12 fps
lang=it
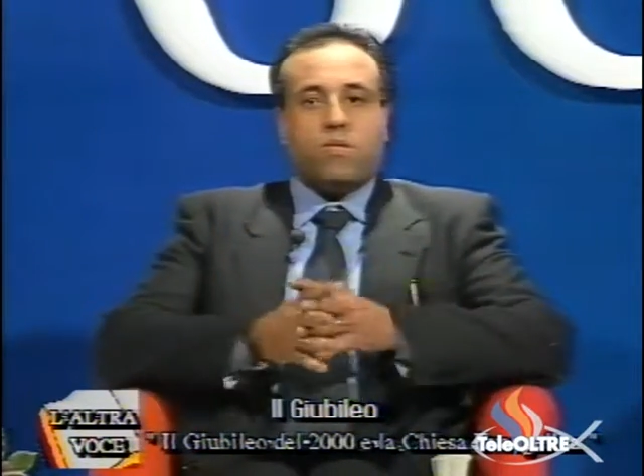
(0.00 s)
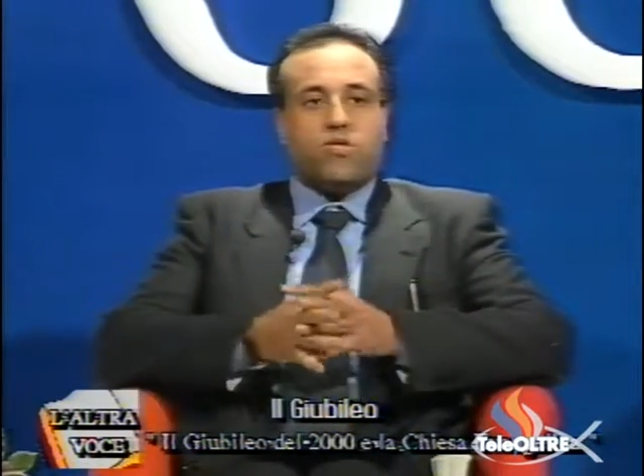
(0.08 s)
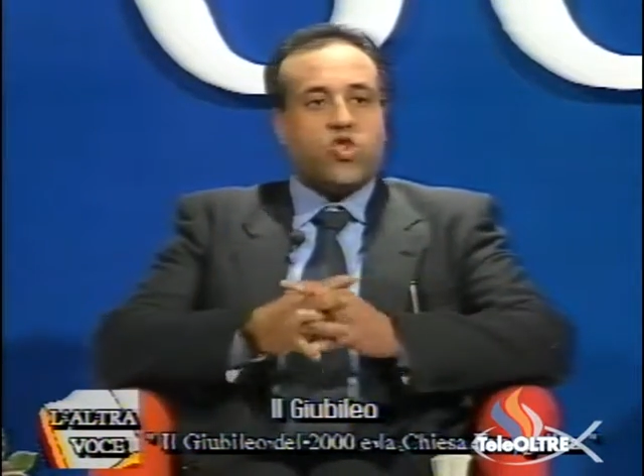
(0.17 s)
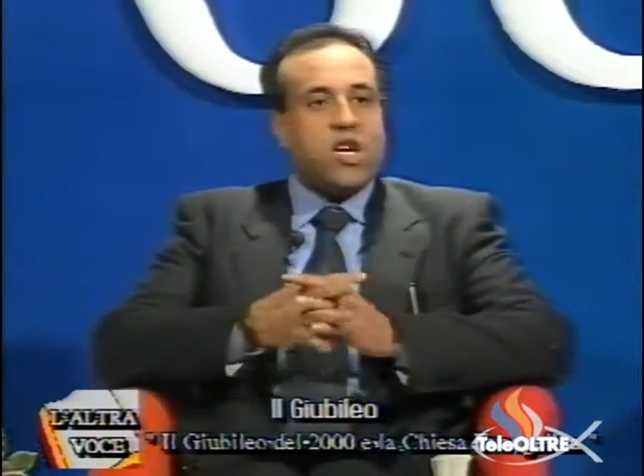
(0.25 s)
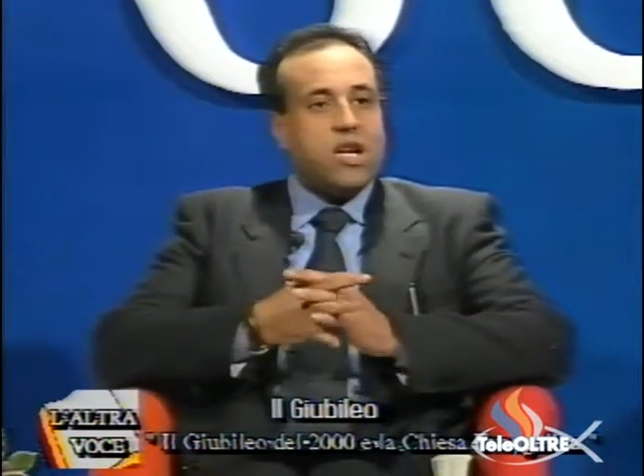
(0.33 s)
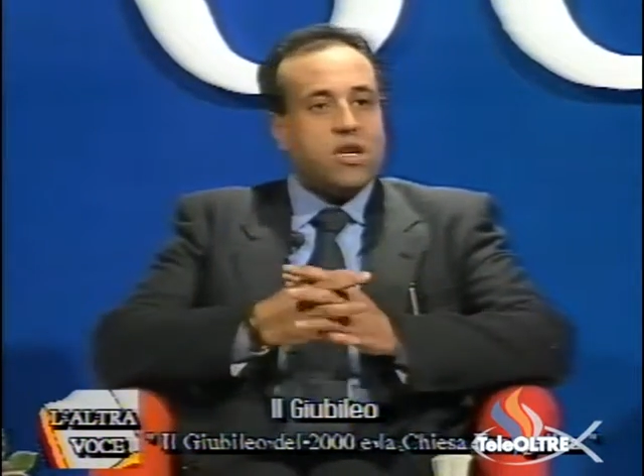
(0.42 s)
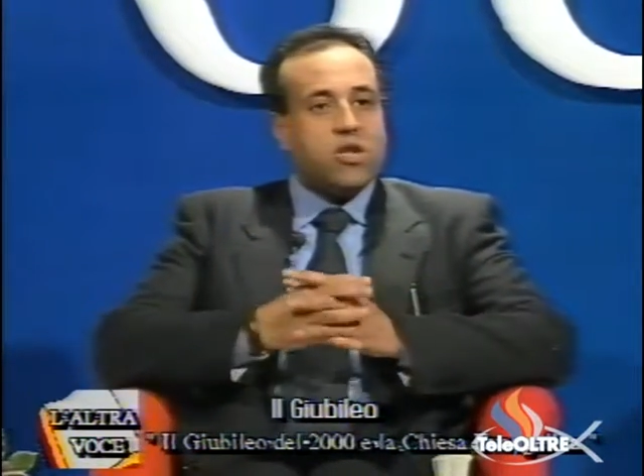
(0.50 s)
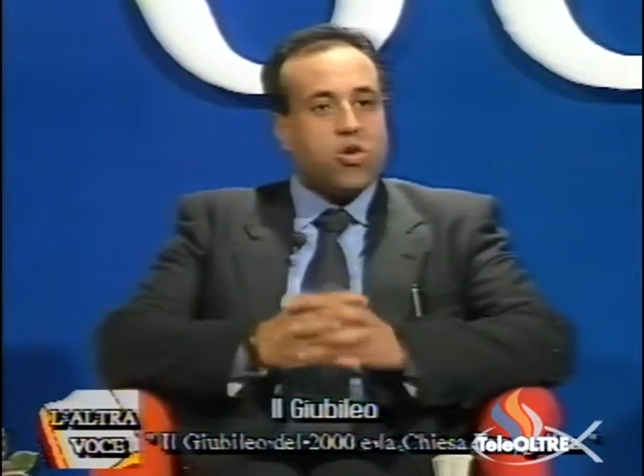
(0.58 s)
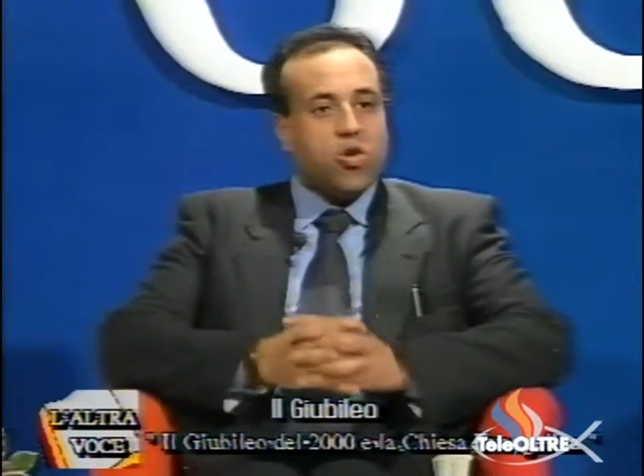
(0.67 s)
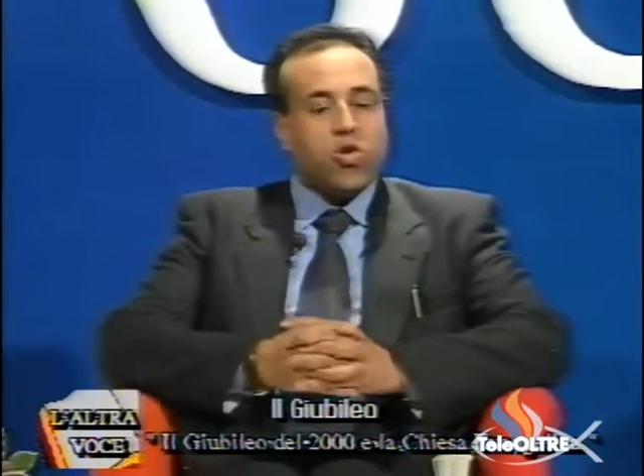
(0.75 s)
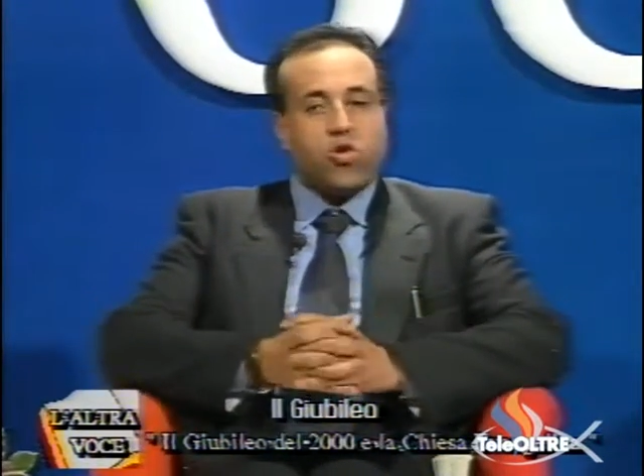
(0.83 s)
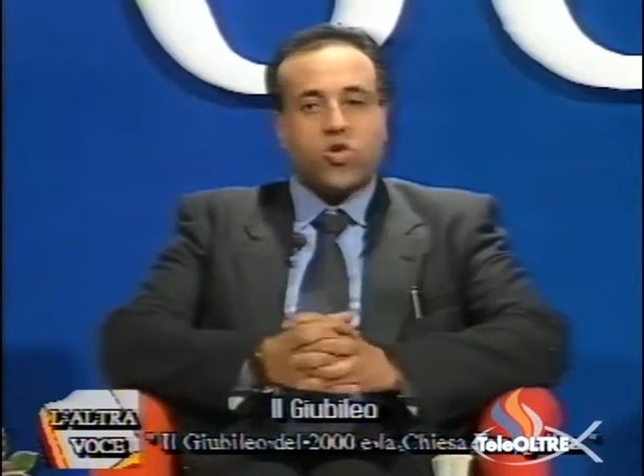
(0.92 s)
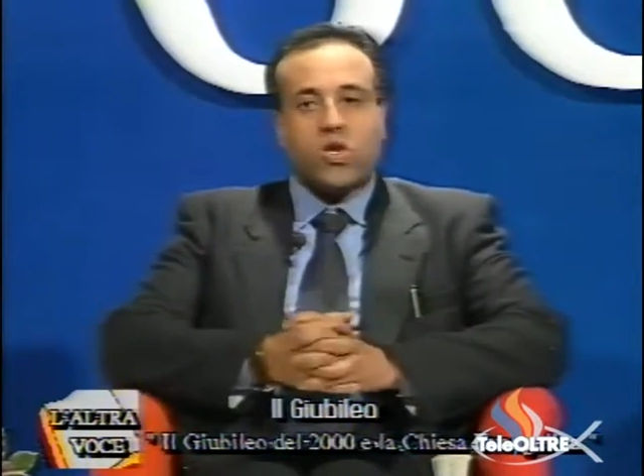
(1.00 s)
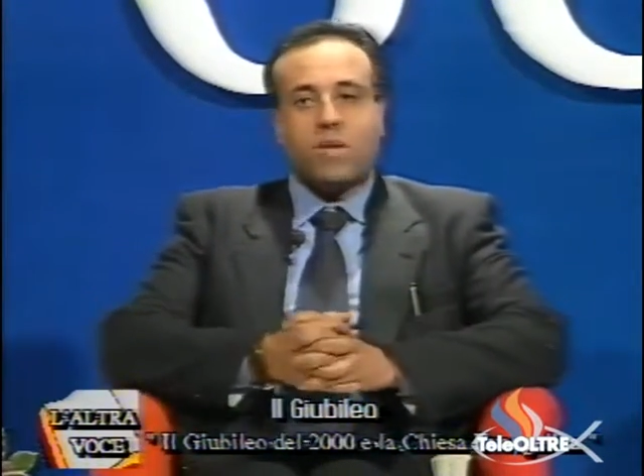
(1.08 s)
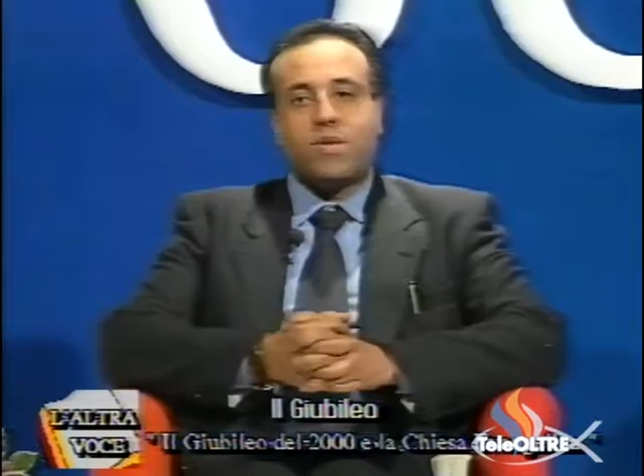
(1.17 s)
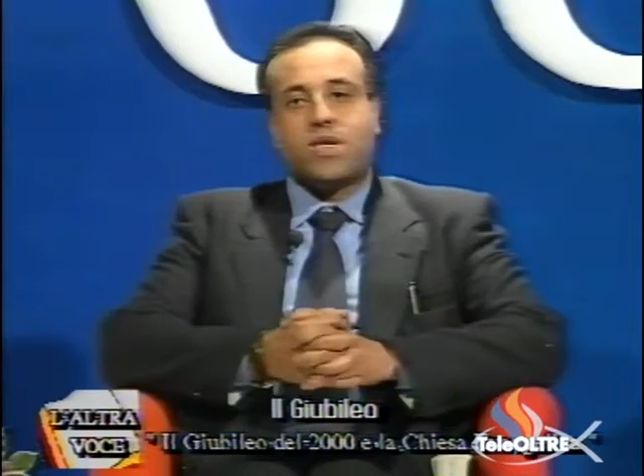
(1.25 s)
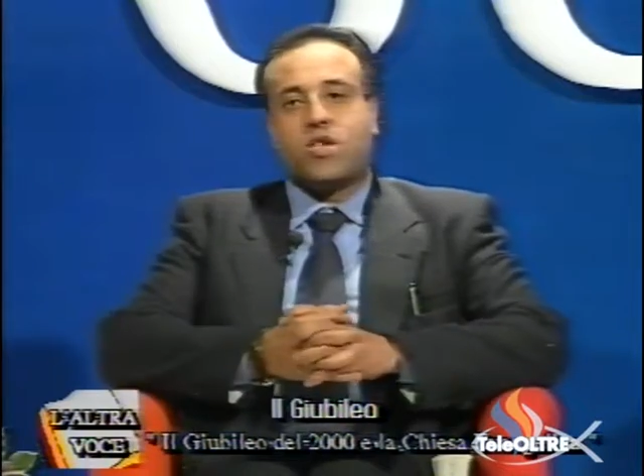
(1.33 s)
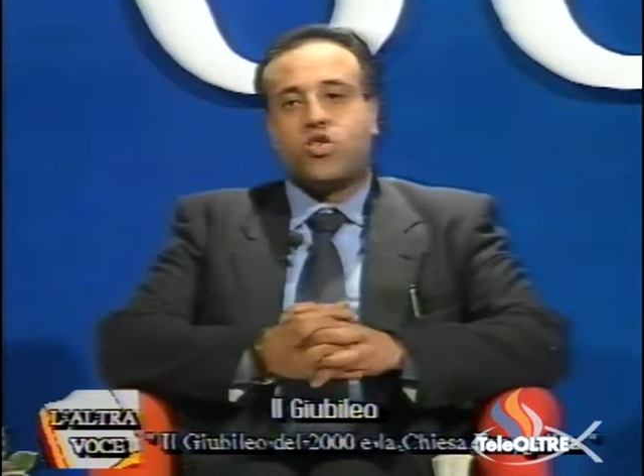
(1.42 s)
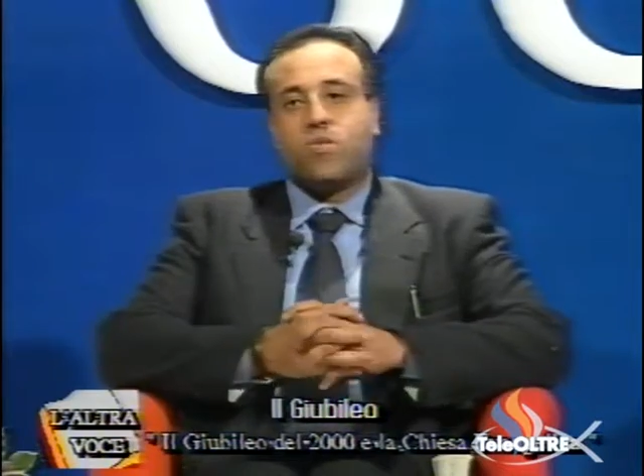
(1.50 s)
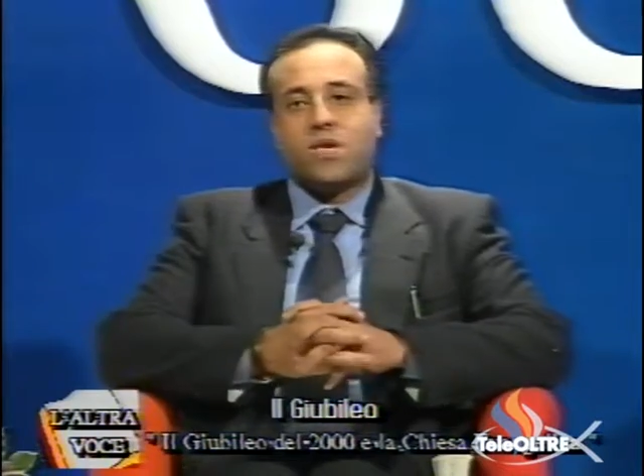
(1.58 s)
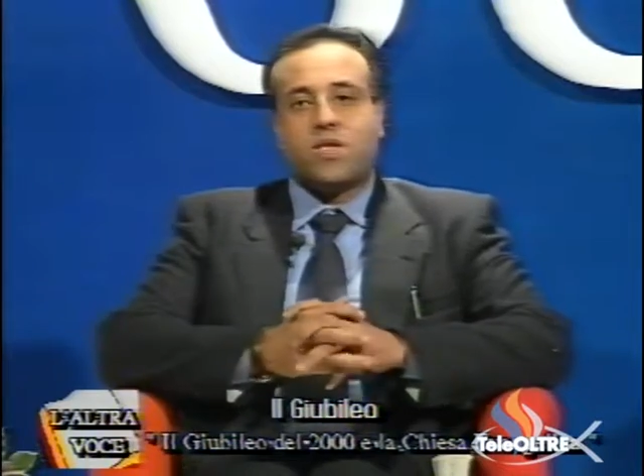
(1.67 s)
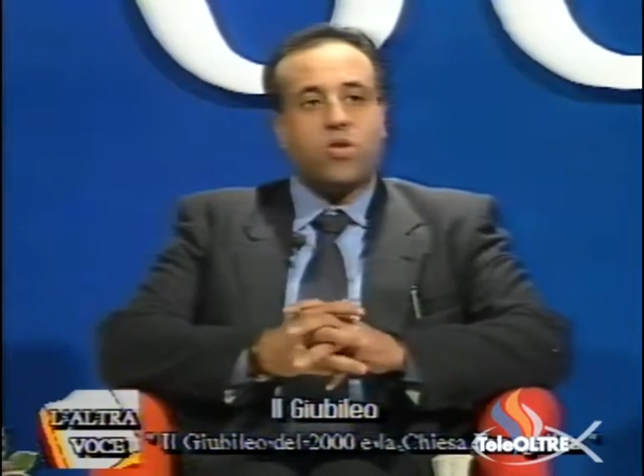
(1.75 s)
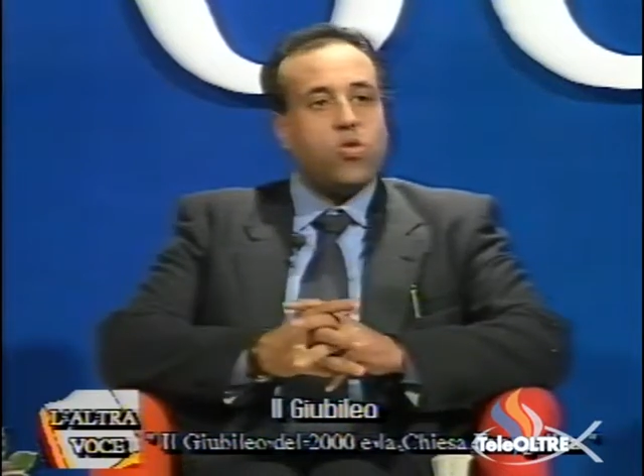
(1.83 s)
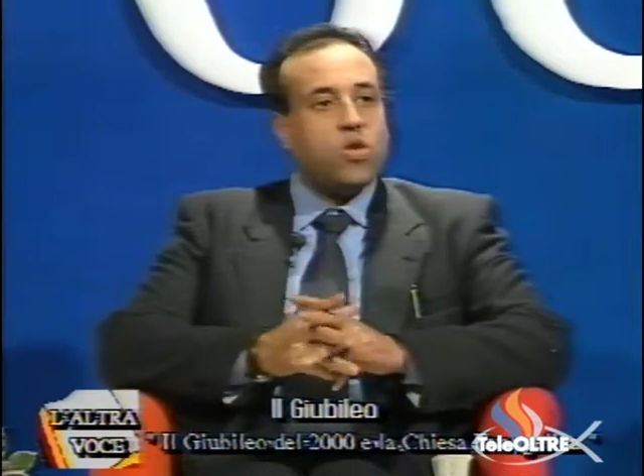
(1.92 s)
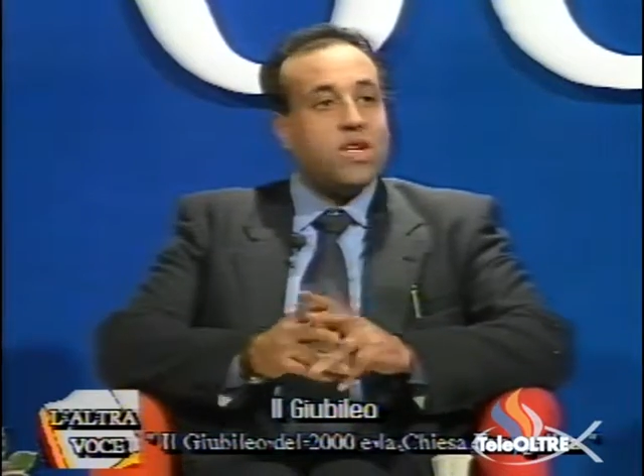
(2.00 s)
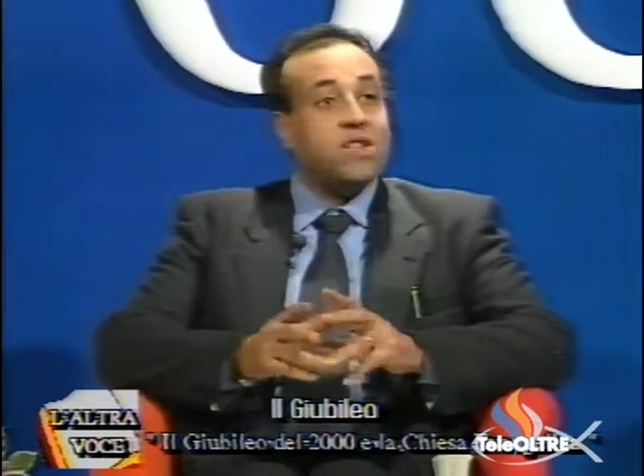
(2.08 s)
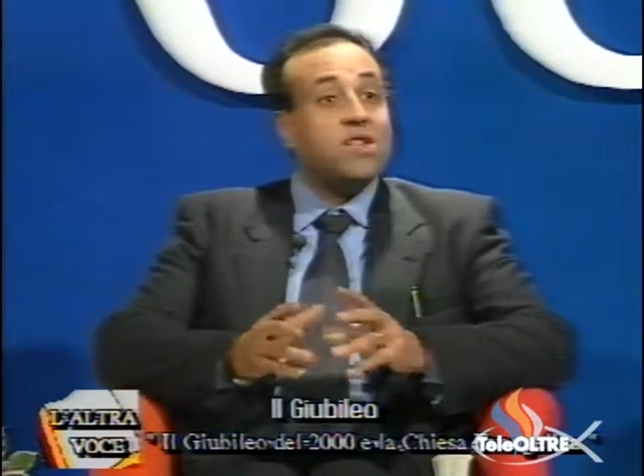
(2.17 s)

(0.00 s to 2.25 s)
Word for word: c'è il concorso, la partecipazione di